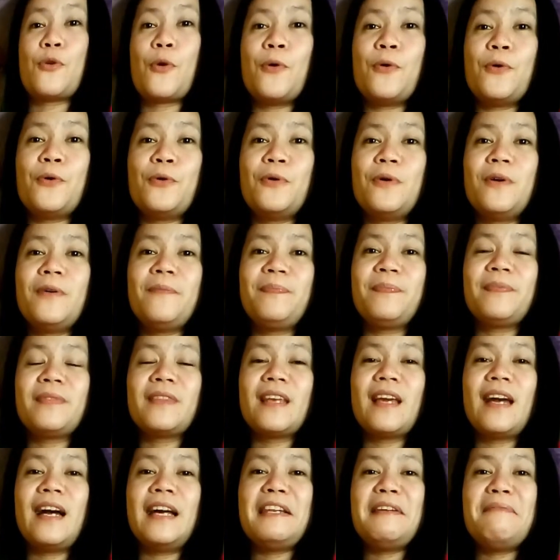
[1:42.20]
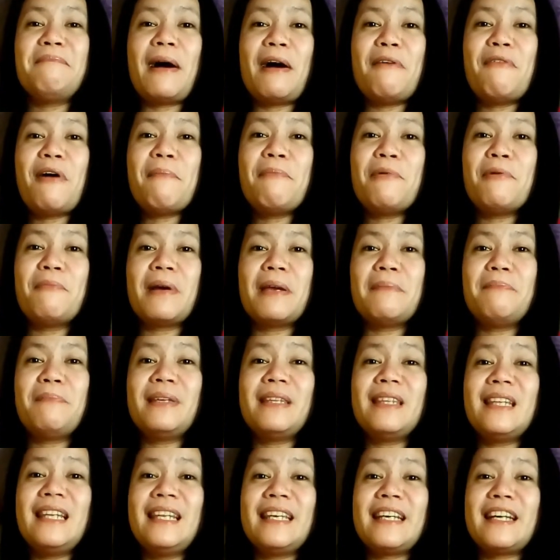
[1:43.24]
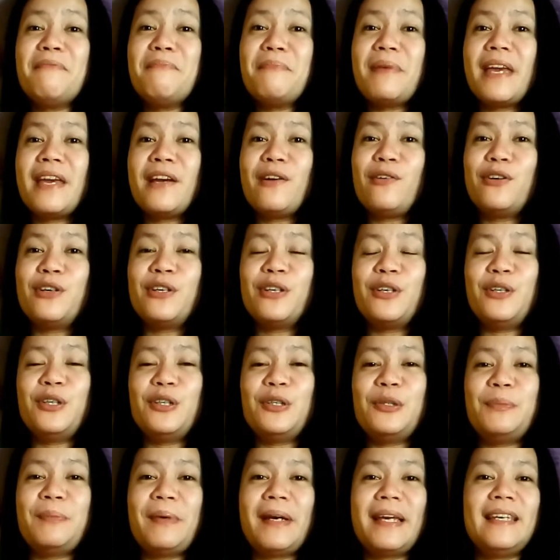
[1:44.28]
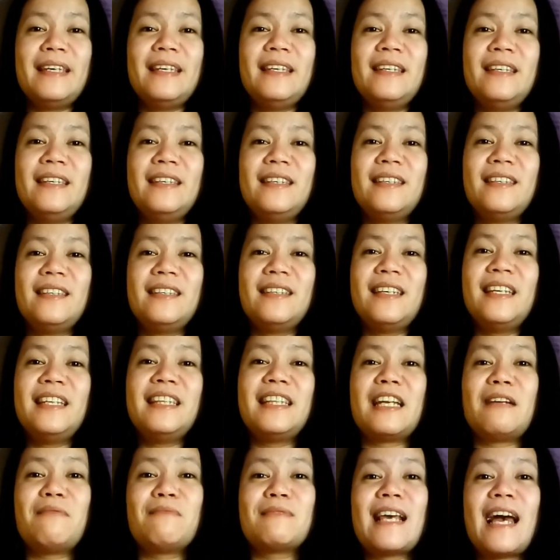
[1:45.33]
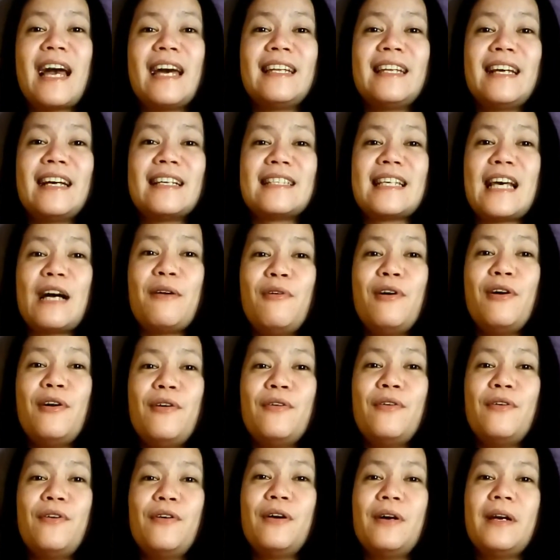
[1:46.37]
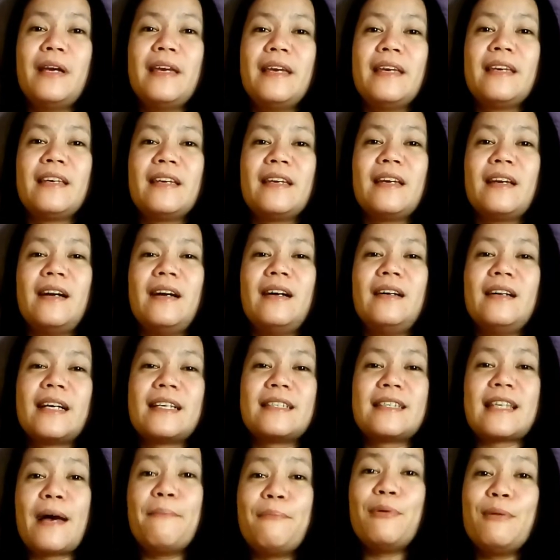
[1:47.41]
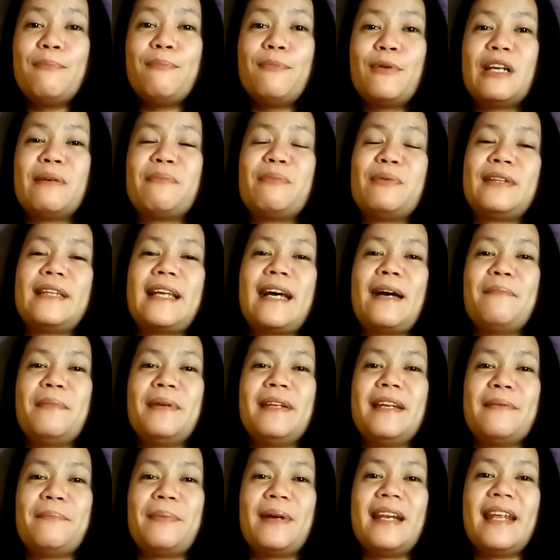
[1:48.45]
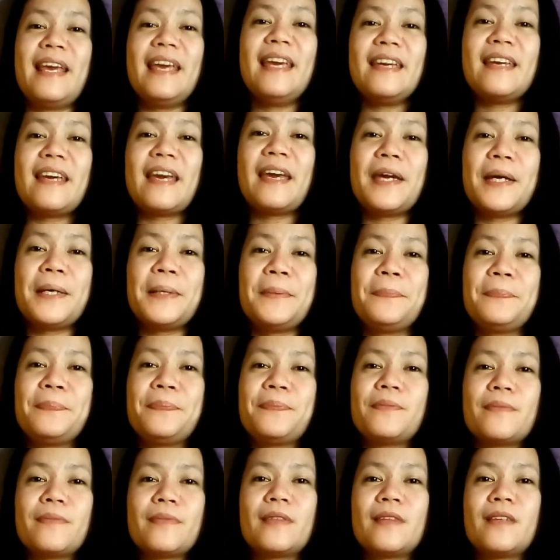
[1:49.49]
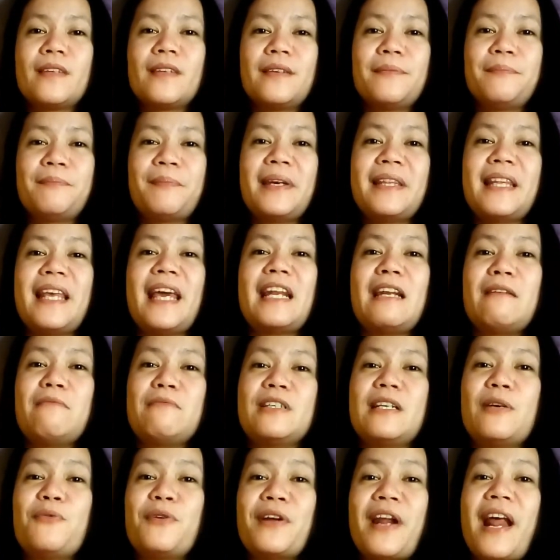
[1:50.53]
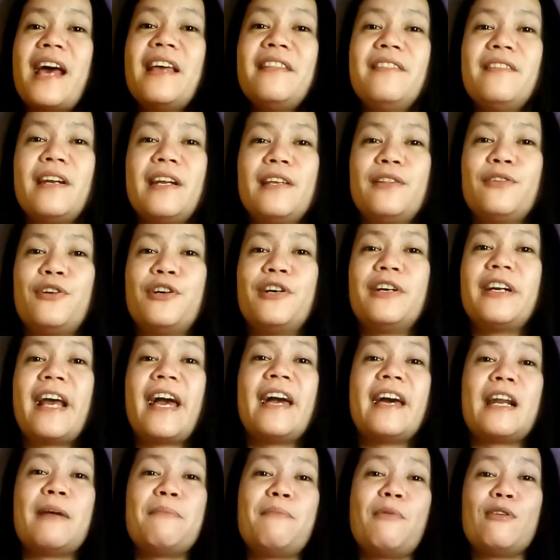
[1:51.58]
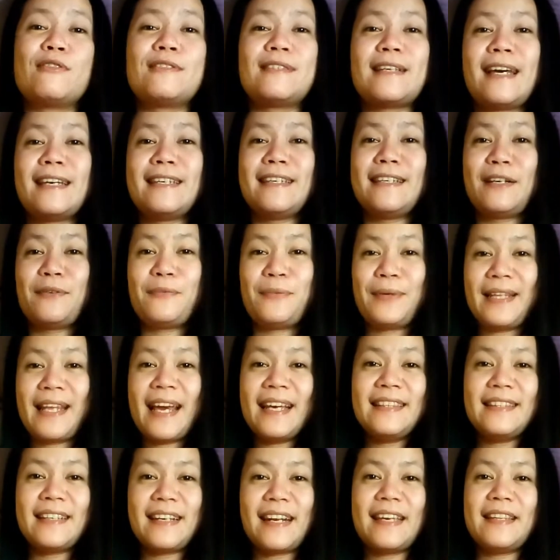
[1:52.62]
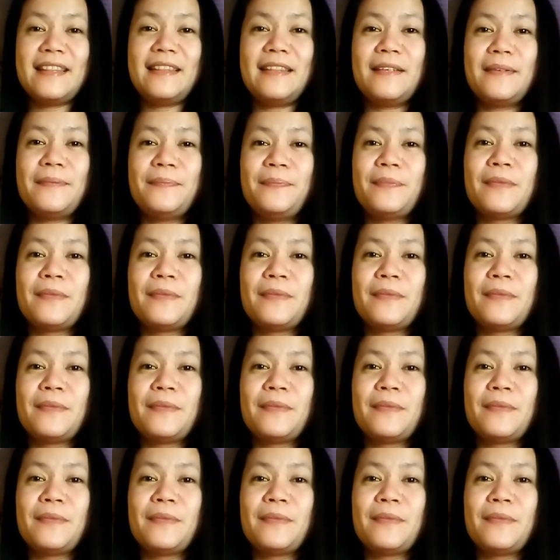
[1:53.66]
So, halimbawa po, may binili kami or may hiniram sa akin ng asawa ko. example po, napunta kami ng palengke, may nahiram siya na 100 or nahiram ako sa kanya ng 100.